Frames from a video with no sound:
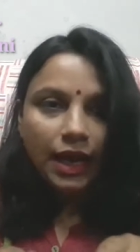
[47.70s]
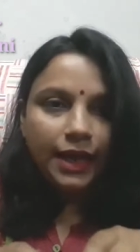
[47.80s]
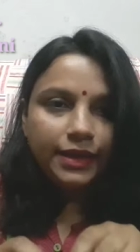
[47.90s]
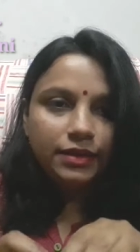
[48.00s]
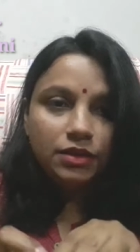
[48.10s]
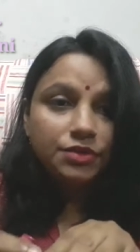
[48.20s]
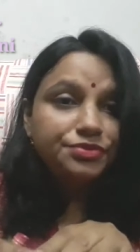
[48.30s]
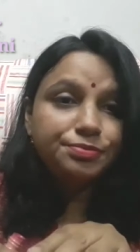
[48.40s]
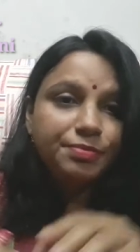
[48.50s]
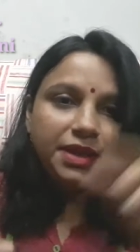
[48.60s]
आई लव
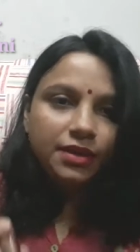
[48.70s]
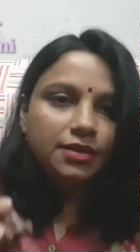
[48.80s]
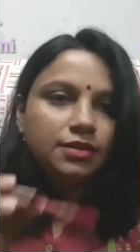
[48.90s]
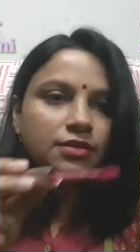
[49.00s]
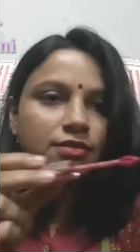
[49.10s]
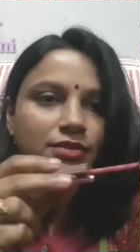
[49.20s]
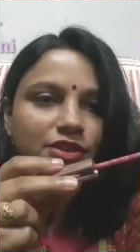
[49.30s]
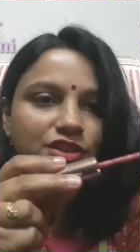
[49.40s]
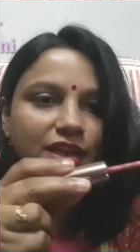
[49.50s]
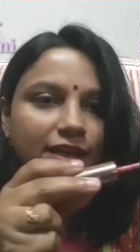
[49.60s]
पिंक
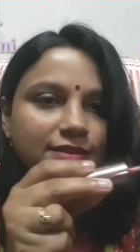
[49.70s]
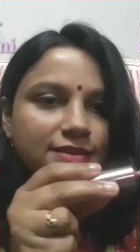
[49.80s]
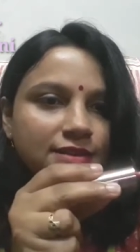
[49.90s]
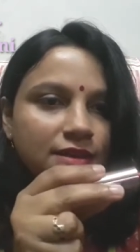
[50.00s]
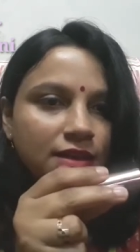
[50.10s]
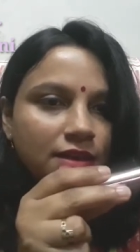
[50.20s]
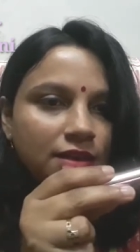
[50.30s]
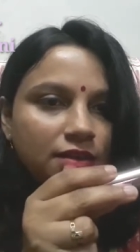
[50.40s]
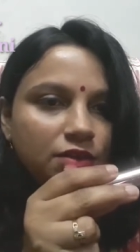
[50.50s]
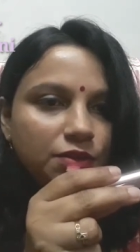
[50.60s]
शेड्स
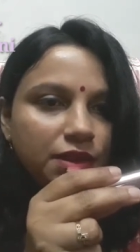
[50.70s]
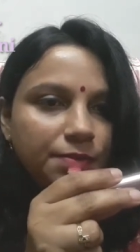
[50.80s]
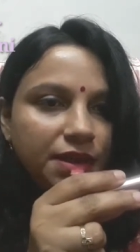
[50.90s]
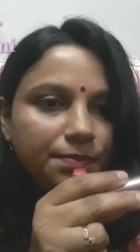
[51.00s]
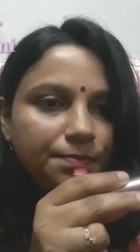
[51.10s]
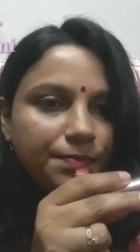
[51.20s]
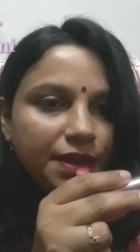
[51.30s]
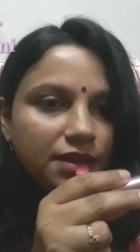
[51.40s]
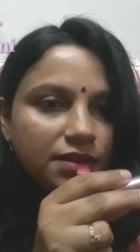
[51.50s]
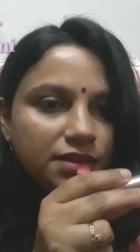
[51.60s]
तो ये मेरी
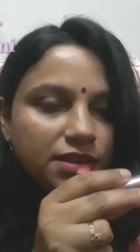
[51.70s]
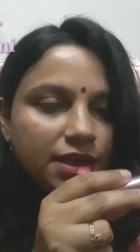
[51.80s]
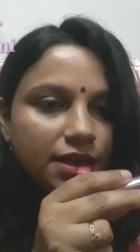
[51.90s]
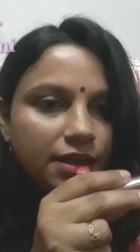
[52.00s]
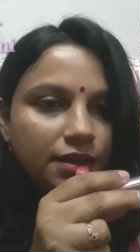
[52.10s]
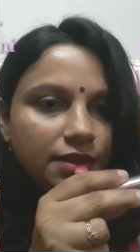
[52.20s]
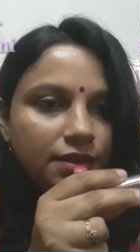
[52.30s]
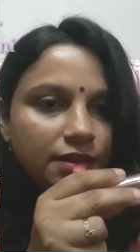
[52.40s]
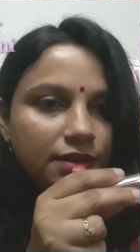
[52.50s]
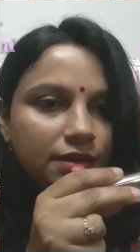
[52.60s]
पिंक शेड है
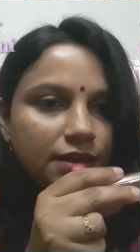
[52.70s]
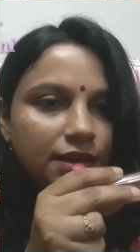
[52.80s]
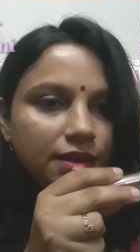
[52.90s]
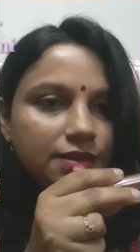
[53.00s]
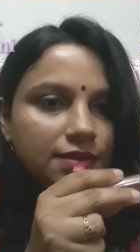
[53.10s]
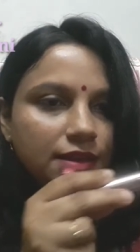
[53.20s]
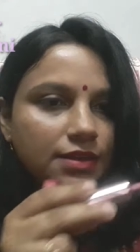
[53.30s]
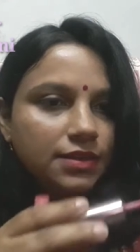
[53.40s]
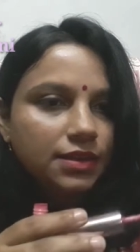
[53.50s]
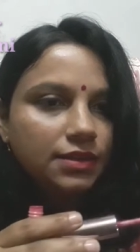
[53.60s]
ये इस तरह
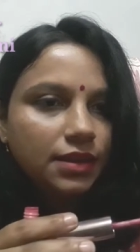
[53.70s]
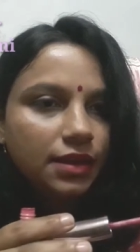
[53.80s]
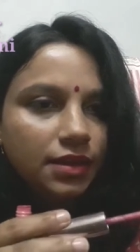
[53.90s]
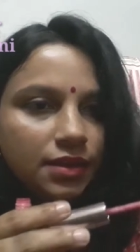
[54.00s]
से दिखता है